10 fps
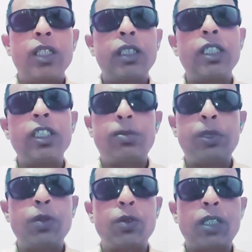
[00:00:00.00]
कितनी
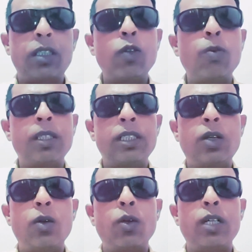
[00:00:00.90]
स्पीड हो सकती है ऊपर से
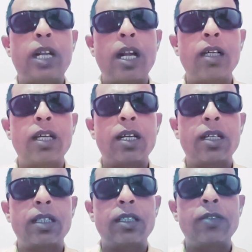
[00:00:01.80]
इन लोगों ने ड्रंक कर
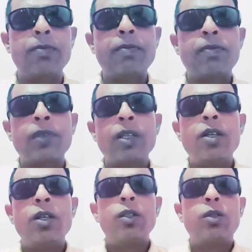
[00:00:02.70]
रखी थी
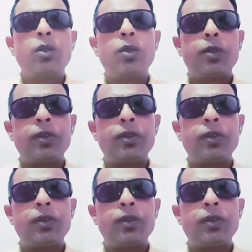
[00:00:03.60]
तो